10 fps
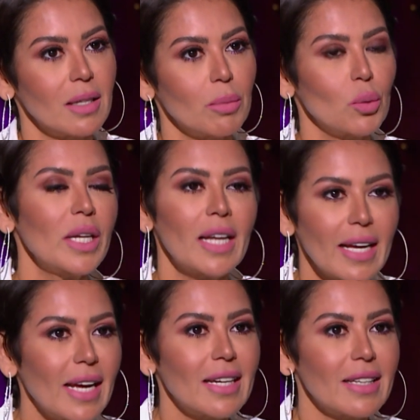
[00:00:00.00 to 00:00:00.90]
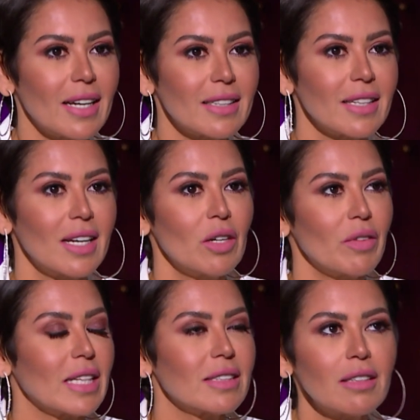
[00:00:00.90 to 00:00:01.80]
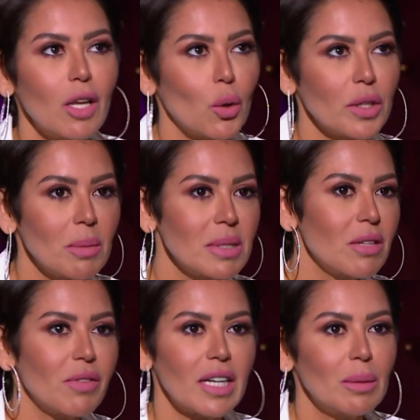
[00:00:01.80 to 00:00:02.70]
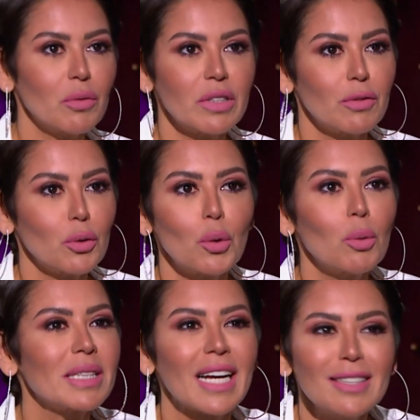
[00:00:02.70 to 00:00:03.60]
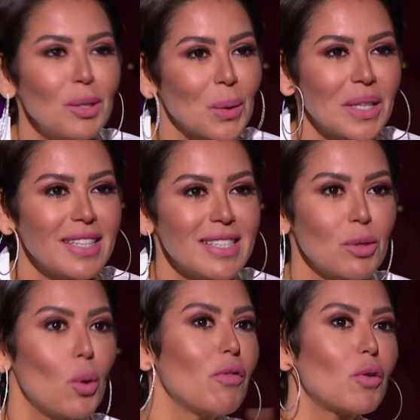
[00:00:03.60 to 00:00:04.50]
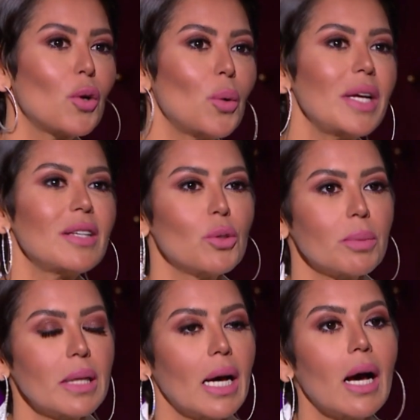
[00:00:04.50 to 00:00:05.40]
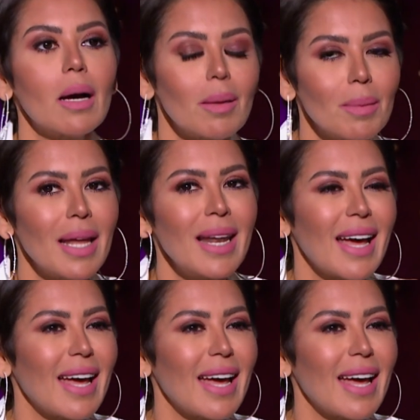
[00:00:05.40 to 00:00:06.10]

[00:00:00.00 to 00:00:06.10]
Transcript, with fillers: من واحنا عيال يعني فكان تطلع اغنيه مثلا فكلمه في التليفون اقول له ما تغني الاغنيه دي وهو في الكويت وبتاع انا